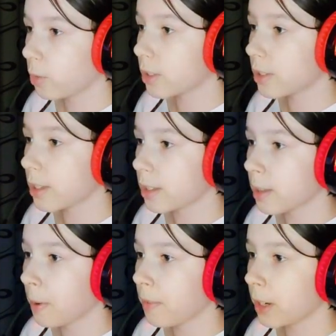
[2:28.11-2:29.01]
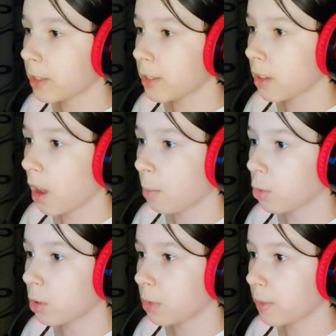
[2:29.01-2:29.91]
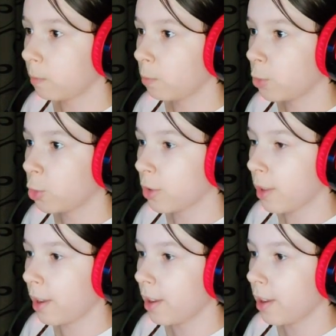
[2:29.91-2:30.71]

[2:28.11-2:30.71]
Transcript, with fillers: здесь, на поверхности, как будто бы чуть ли